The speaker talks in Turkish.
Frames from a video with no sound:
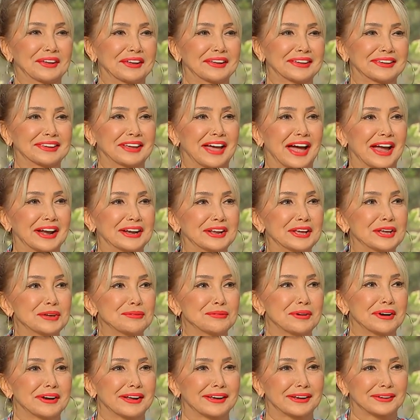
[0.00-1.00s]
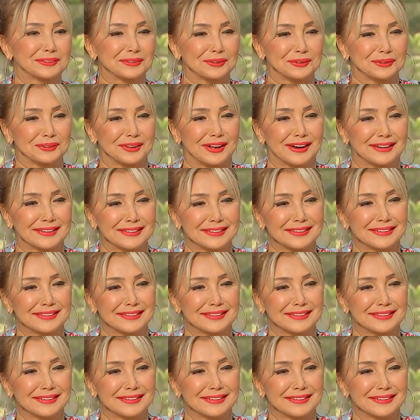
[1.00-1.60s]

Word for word: Biraz da karabiber koydum.